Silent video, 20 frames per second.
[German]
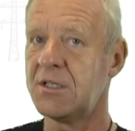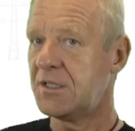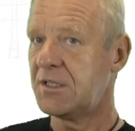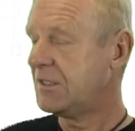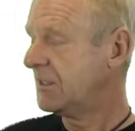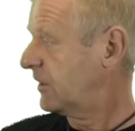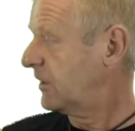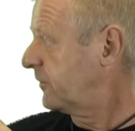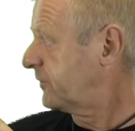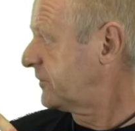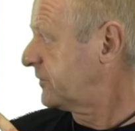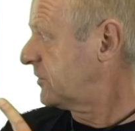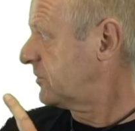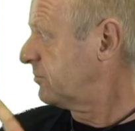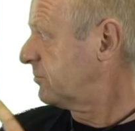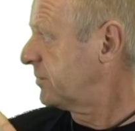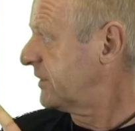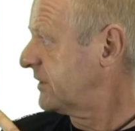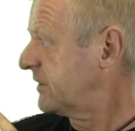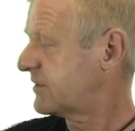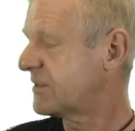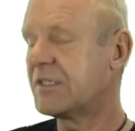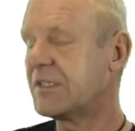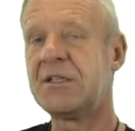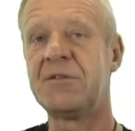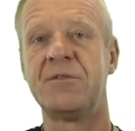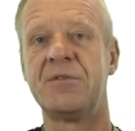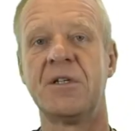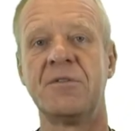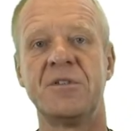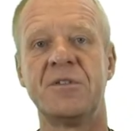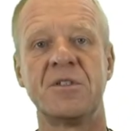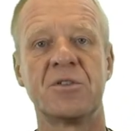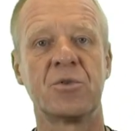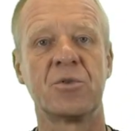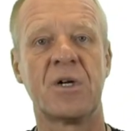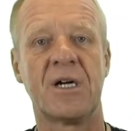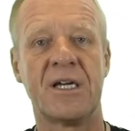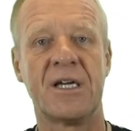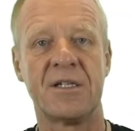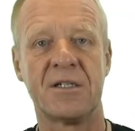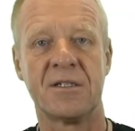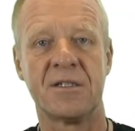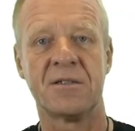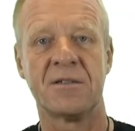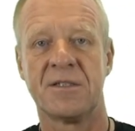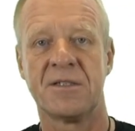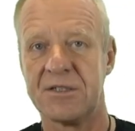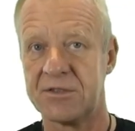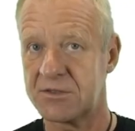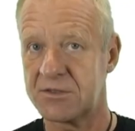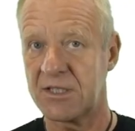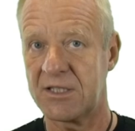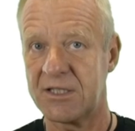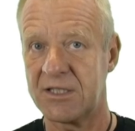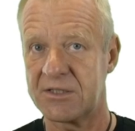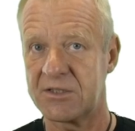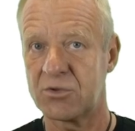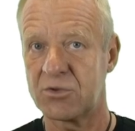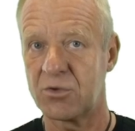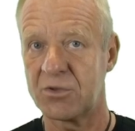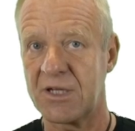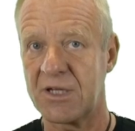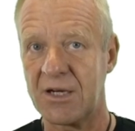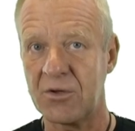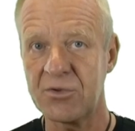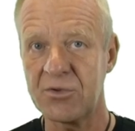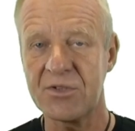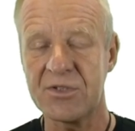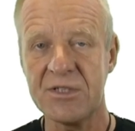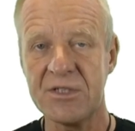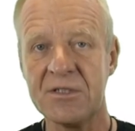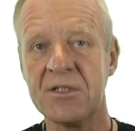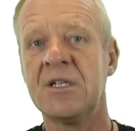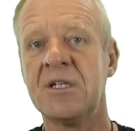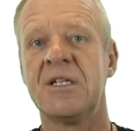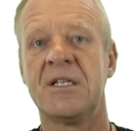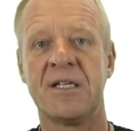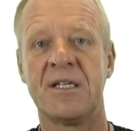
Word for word: Hier auf diesem Bild sehen wir, wie so eine Installation aussieht.